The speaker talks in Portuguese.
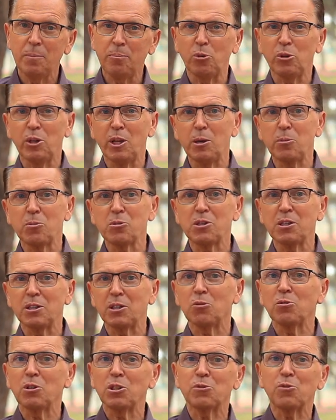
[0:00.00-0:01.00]
Poderíamos
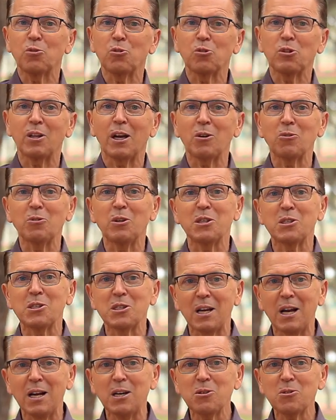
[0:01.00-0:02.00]
então desfrutar o
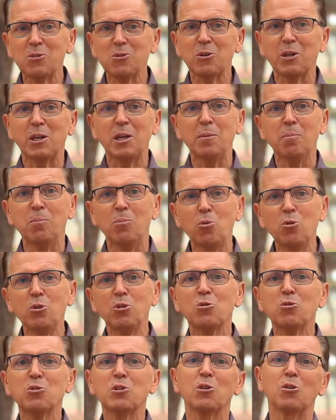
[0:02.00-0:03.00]
descanso que
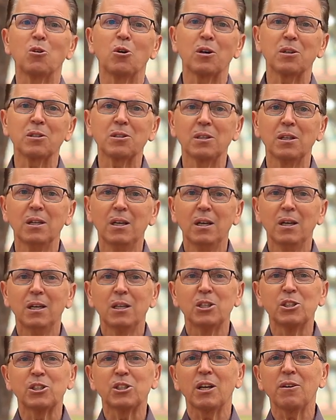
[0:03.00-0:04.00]
muitos de nós
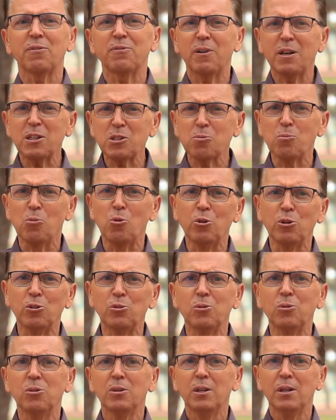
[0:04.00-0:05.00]
já faz
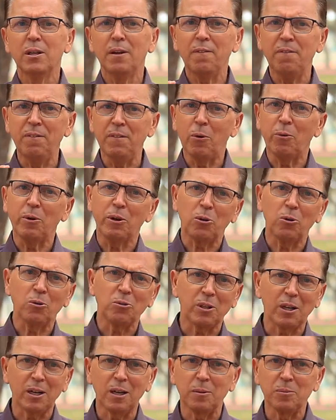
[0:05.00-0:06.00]
muito não
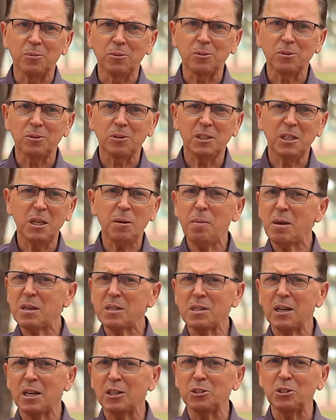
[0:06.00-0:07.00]
encontramos. Que
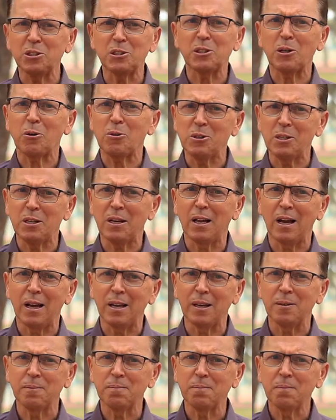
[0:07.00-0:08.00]
mensagem
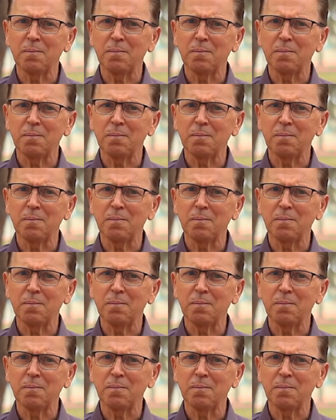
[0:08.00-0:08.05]
extraordinária!